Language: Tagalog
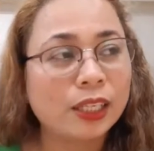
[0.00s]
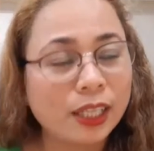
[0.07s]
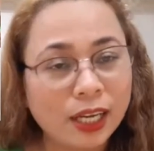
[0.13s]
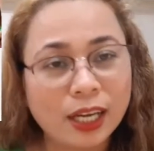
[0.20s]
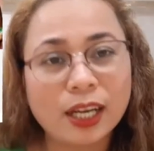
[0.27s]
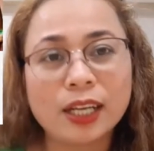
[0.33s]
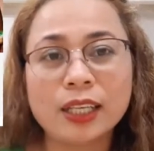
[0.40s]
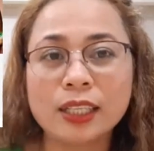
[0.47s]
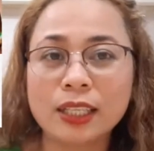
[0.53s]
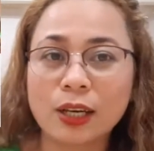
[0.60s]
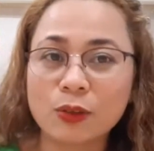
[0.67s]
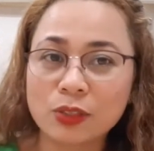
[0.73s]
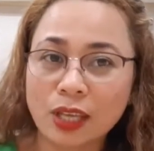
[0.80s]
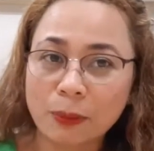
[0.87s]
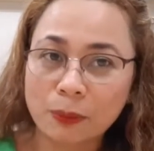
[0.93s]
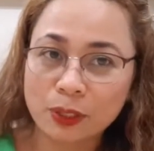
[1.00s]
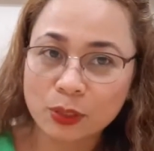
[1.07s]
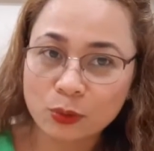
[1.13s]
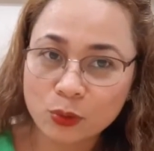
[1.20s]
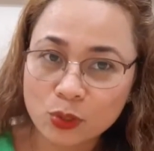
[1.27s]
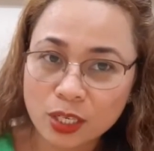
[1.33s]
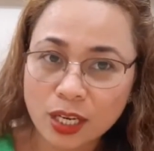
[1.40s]
na
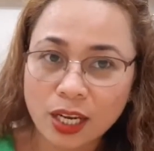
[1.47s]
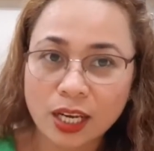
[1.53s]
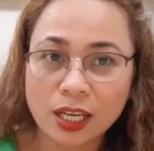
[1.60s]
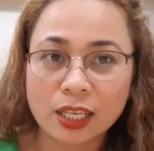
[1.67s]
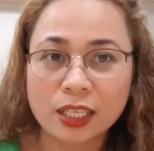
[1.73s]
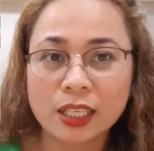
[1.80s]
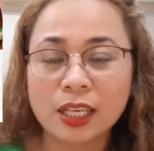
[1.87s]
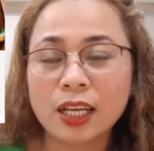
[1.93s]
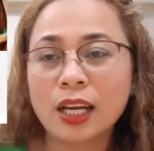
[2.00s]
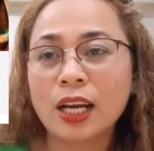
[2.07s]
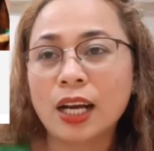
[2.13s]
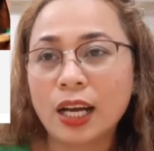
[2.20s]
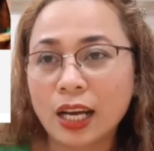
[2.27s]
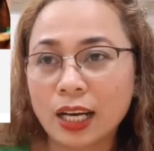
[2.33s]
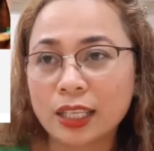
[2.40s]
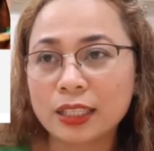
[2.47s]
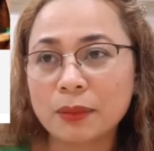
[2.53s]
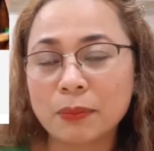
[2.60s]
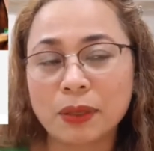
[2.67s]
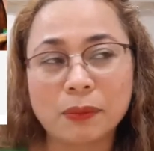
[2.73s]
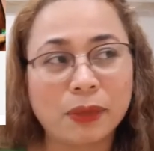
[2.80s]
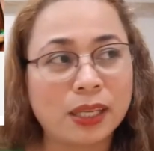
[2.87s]
kausapin ko si Ann
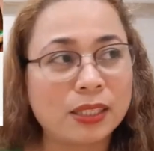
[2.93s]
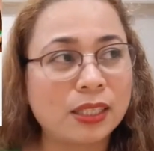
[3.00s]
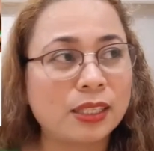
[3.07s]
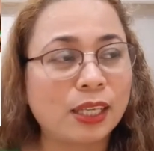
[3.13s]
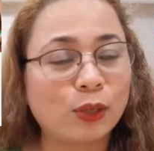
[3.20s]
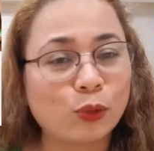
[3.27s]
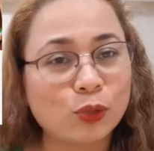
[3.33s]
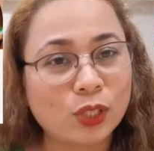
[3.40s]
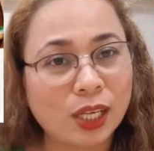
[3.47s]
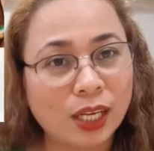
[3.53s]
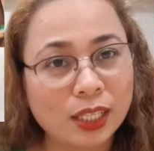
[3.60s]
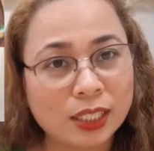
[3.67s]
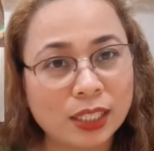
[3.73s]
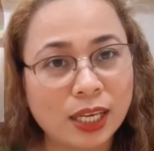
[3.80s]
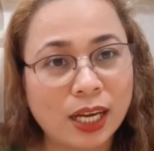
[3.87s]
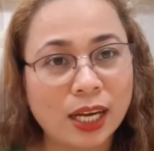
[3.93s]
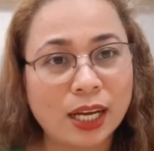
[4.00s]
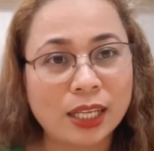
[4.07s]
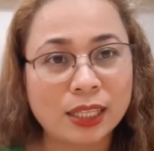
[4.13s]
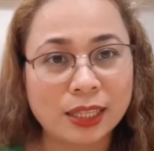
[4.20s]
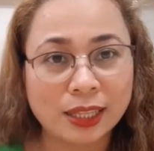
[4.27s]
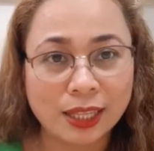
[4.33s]
at mag-message ako sa
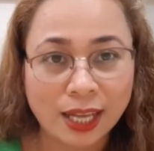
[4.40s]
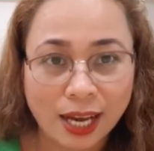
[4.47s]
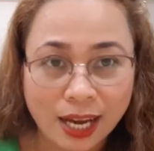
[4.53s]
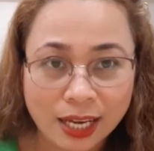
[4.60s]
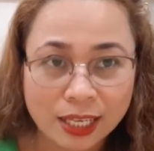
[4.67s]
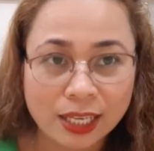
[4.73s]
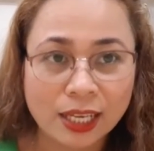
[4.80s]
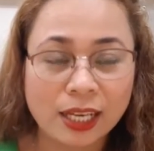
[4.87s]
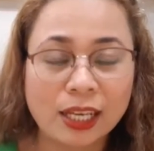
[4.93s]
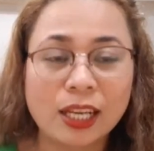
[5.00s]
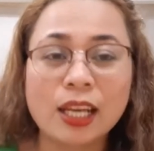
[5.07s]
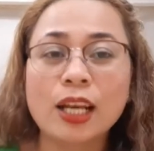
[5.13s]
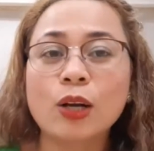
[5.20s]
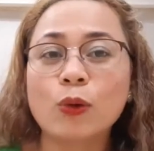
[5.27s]
kanya dahil